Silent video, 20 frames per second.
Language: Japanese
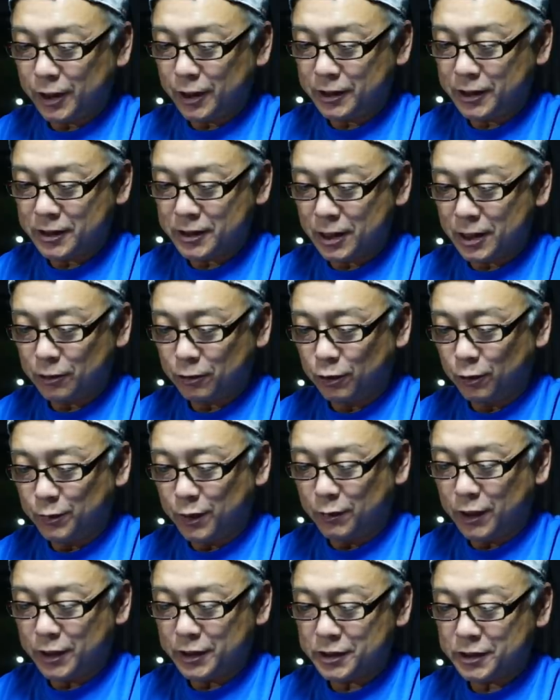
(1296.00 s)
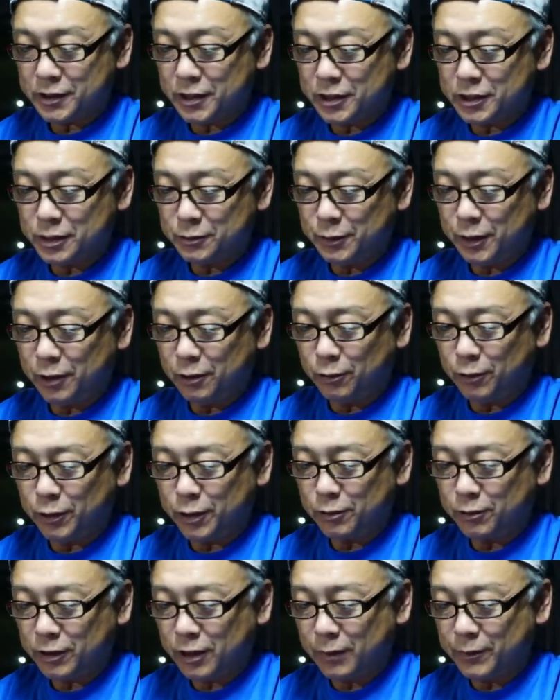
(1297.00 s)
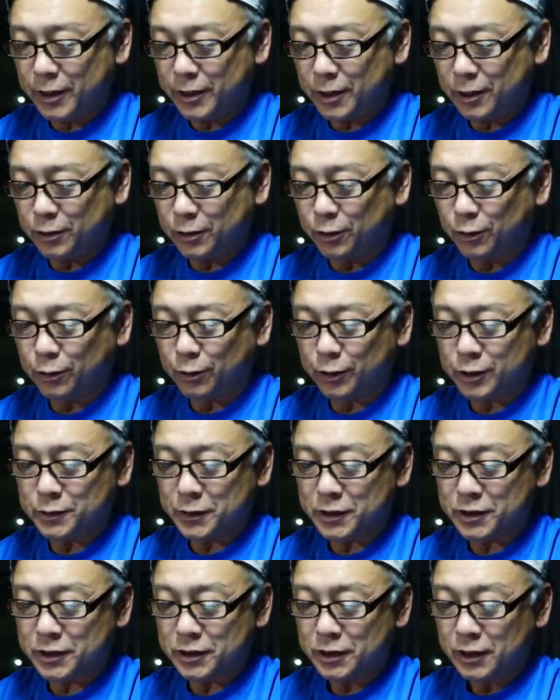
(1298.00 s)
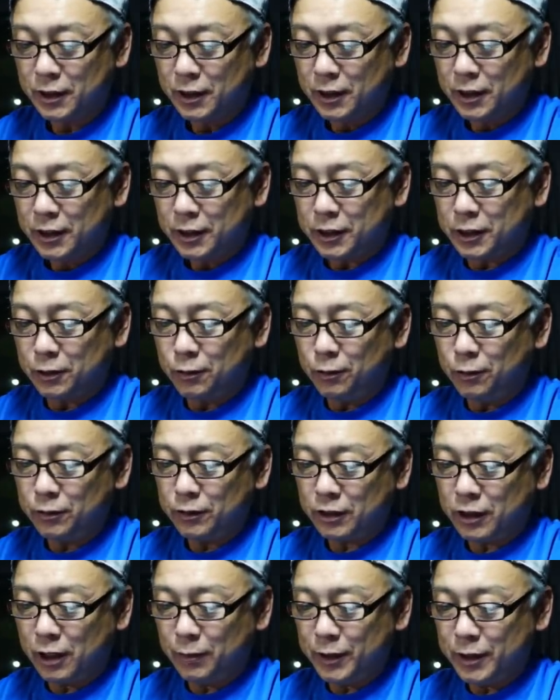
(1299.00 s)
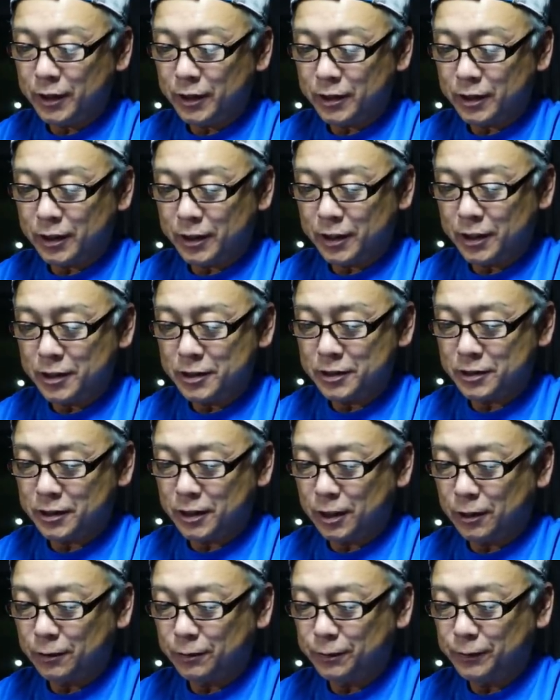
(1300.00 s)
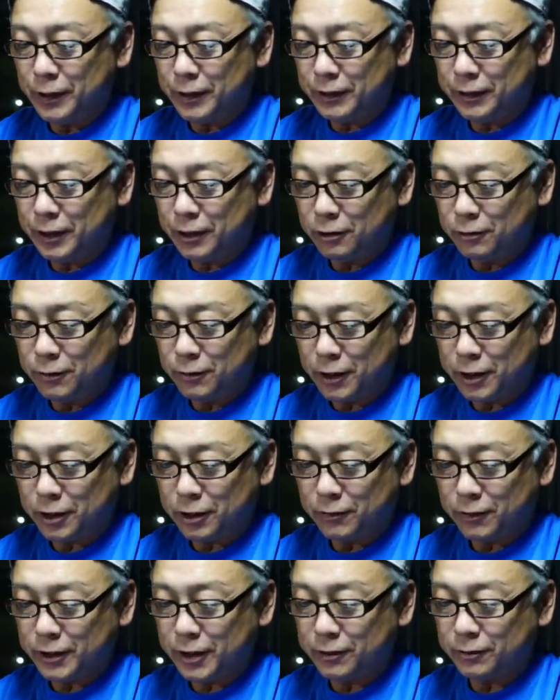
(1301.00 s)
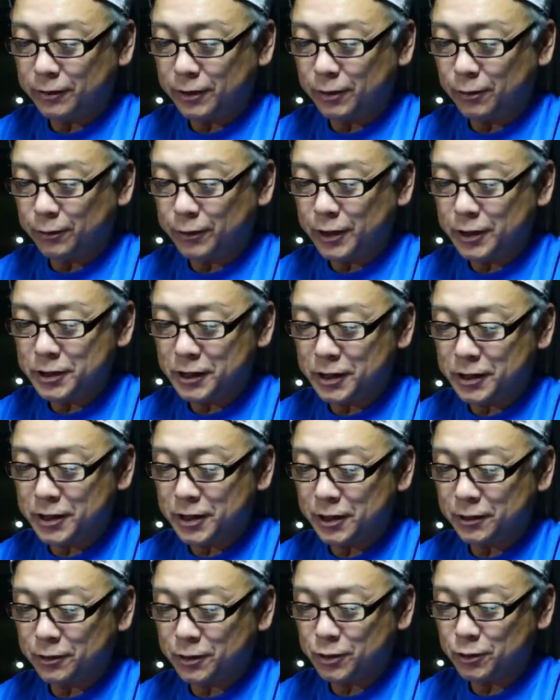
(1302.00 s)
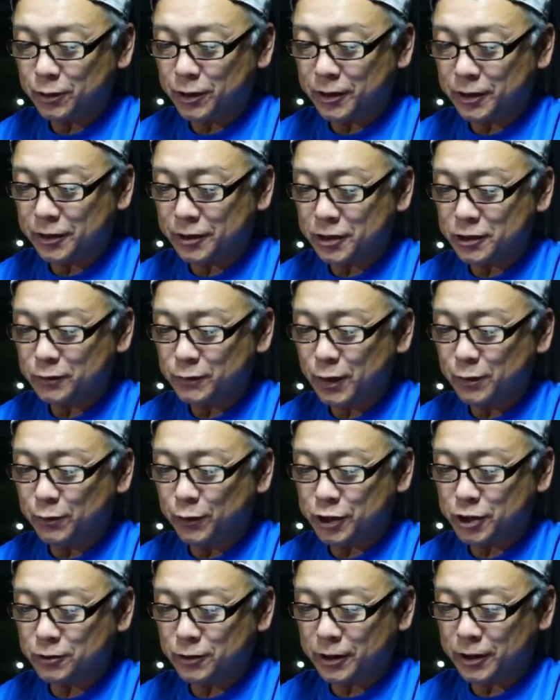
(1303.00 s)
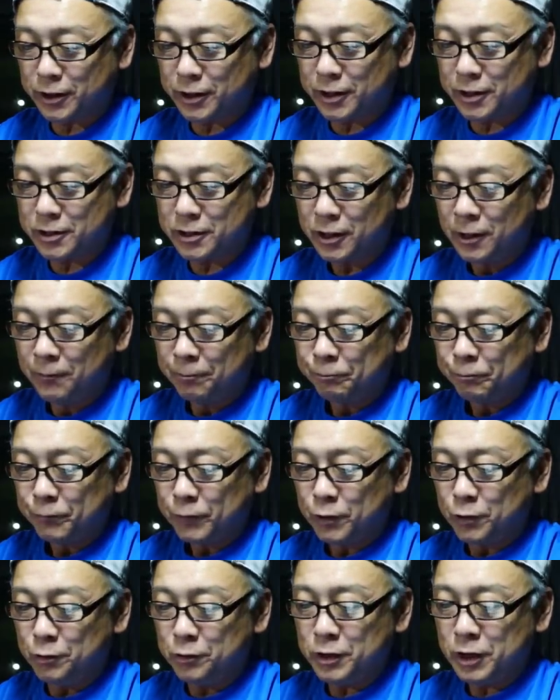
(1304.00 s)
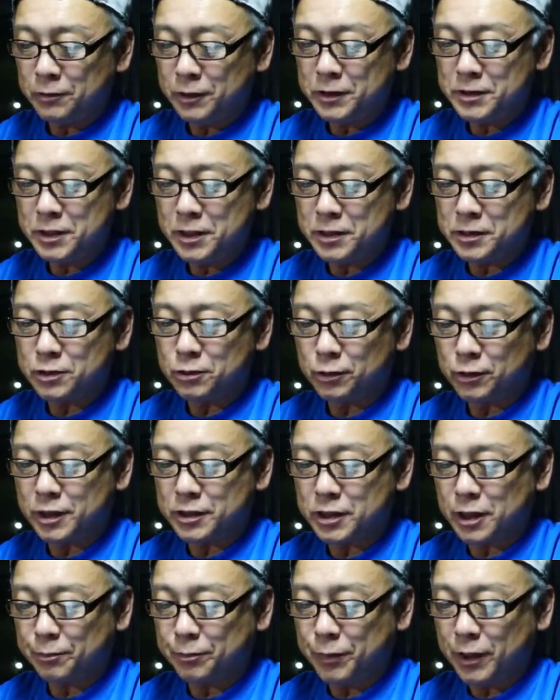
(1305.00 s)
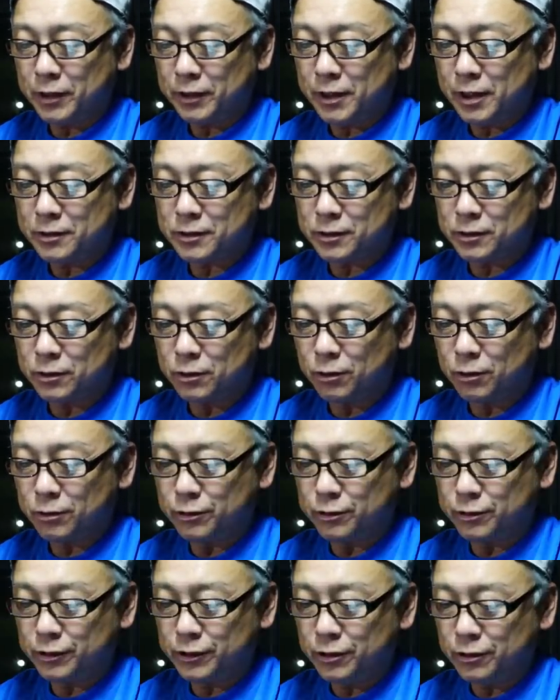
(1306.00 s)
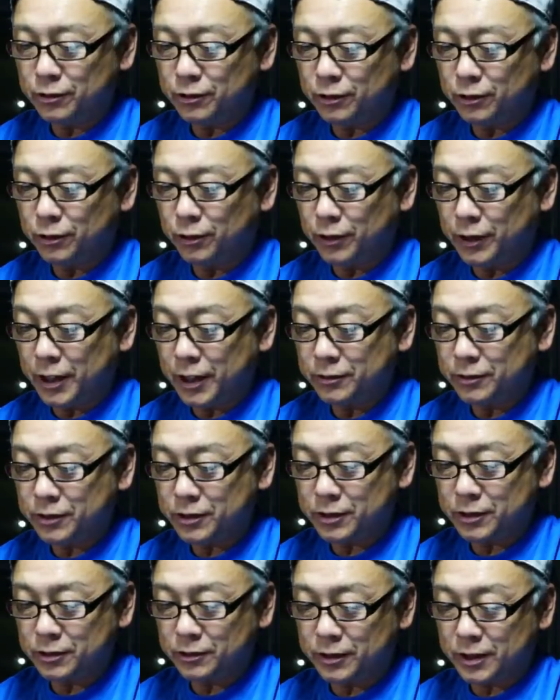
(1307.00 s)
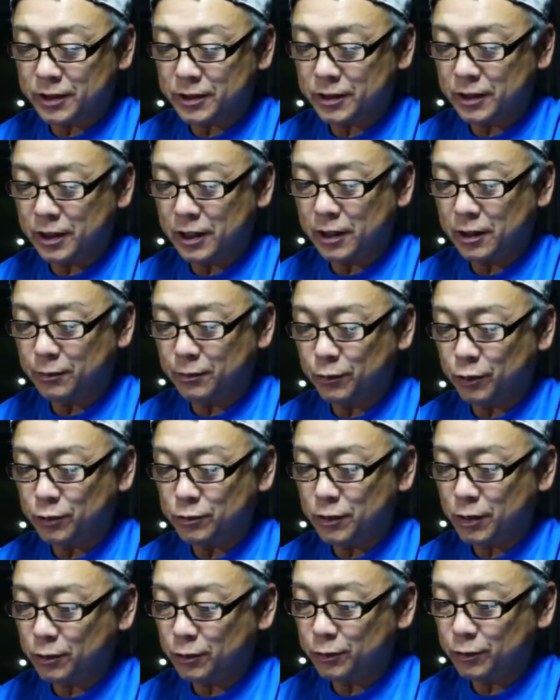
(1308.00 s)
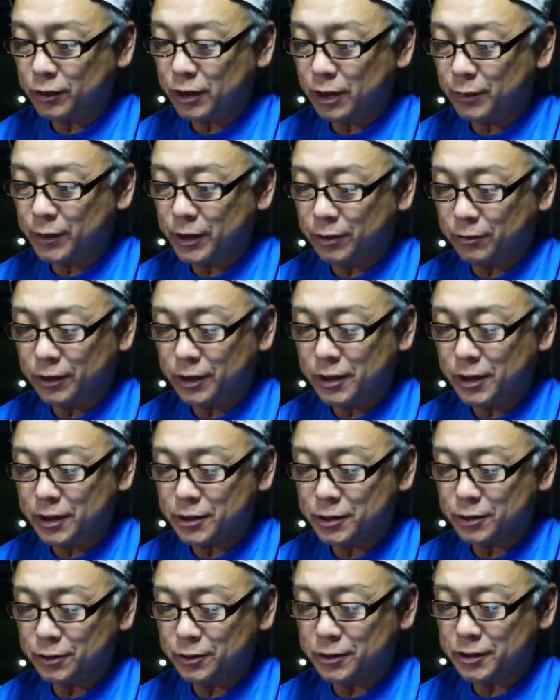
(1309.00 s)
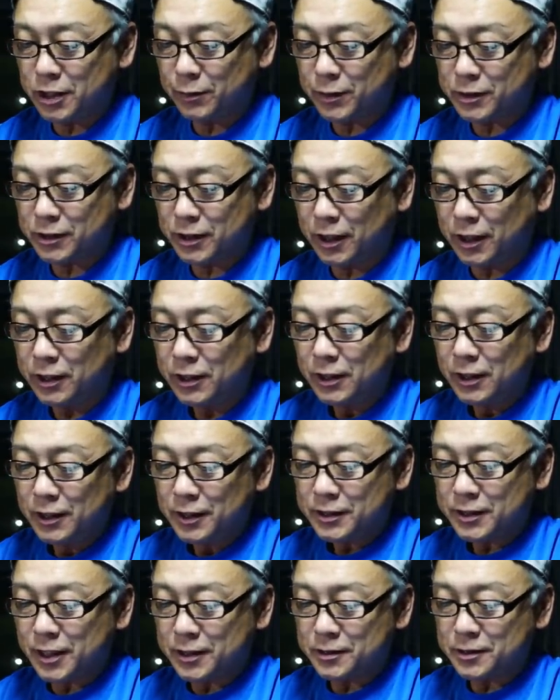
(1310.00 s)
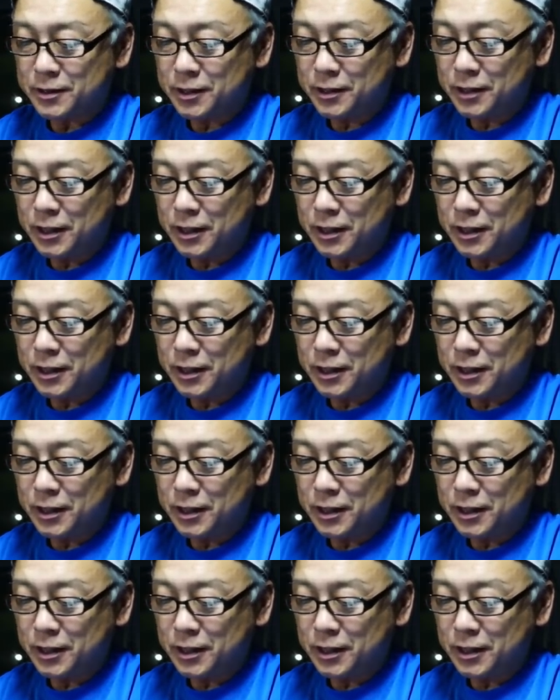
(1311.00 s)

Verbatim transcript: きーさんこんばんは。久しぶりに俺のカメラに投稿します。基本カメラやレンズが増えているわけではないので同じ機材の紹介になってしまい申し訳ないです今回は以前紹介したペンタックス 645N2 です、えー、僕はこのカメラを2台所有していますが撮影に